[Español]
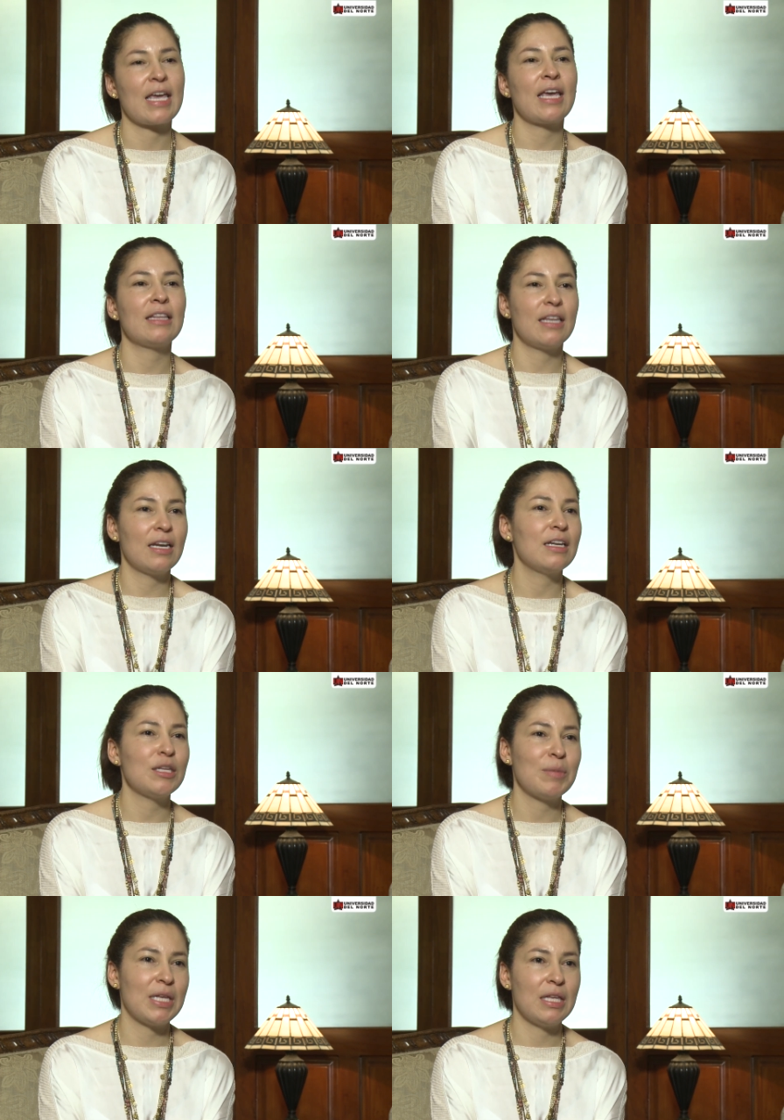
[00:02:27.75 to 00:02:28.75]
que tienen
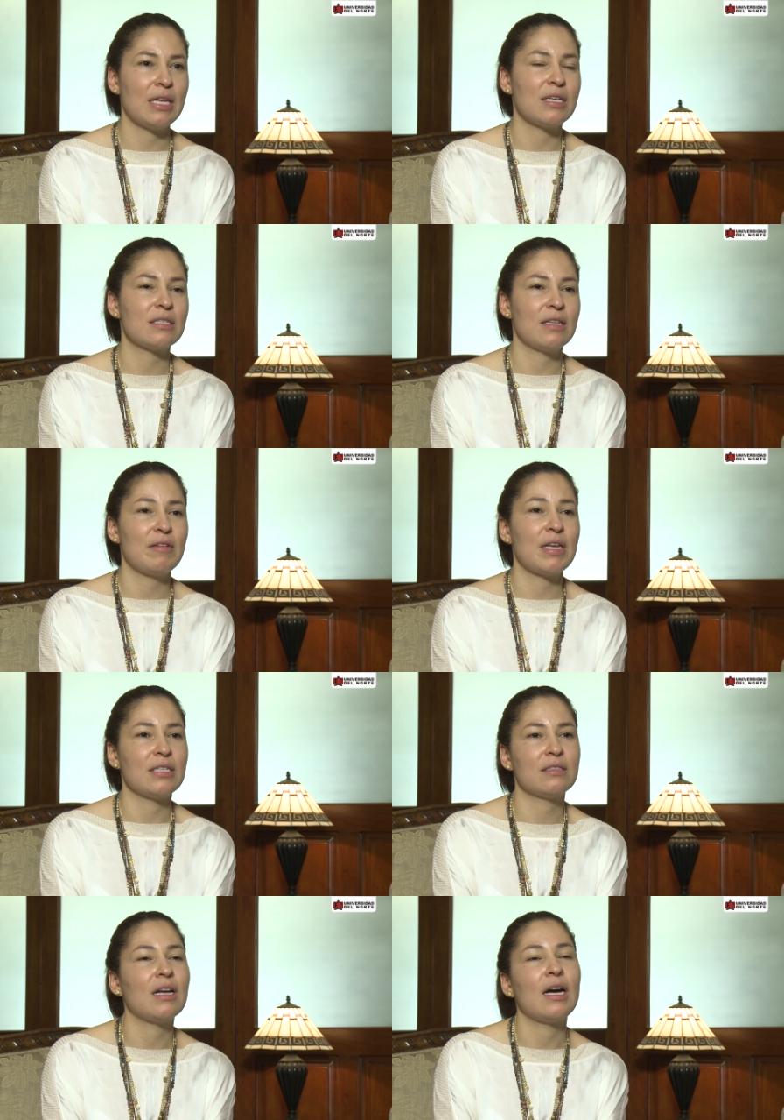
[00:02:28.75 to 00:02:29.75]
las medidas de
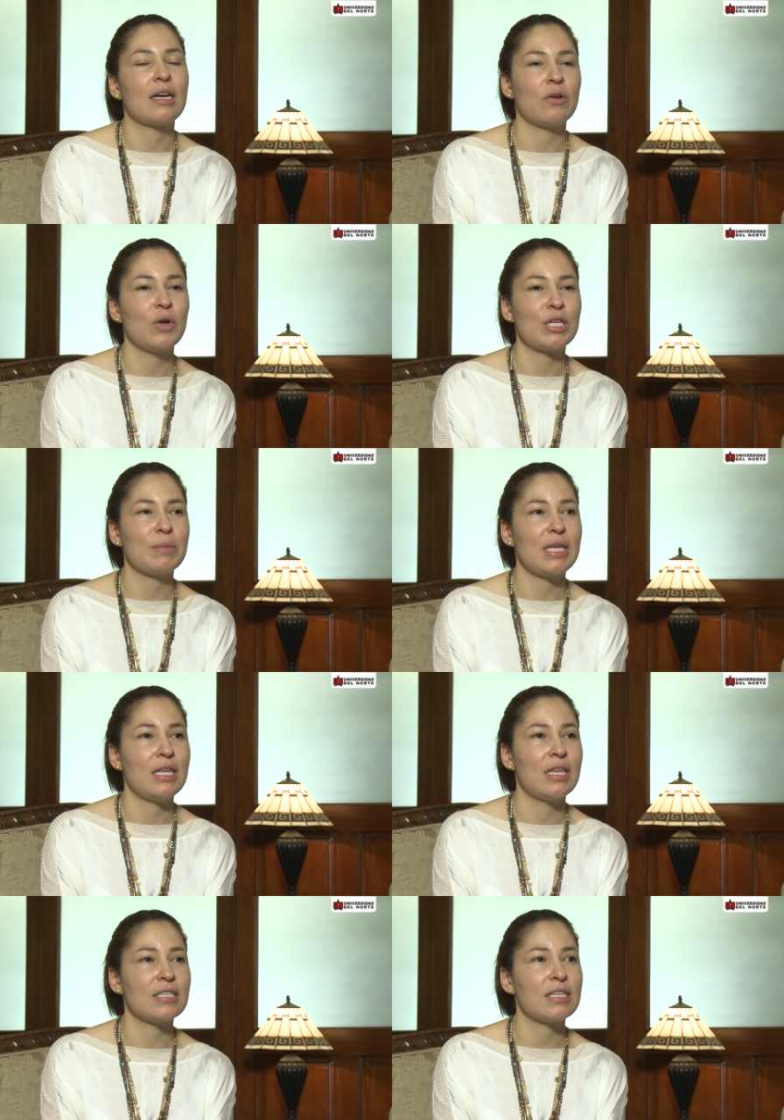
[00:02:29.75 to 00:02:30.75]
bienestar o las
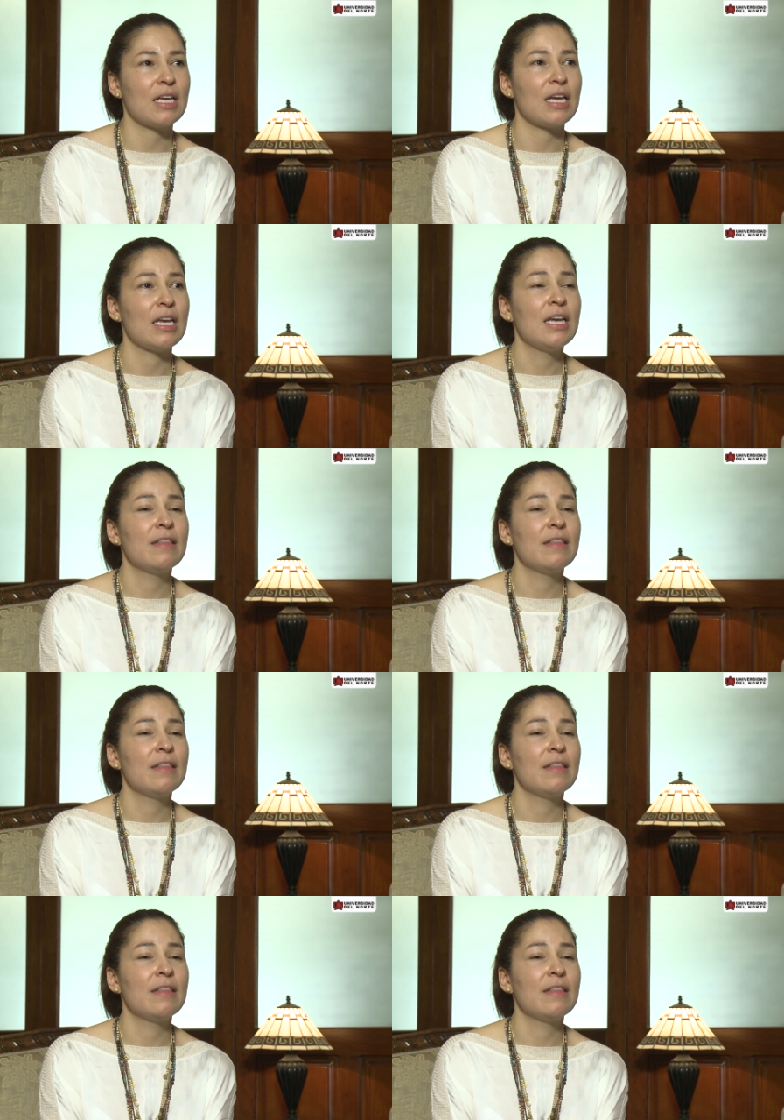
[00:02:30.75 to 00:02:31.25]
medidas de,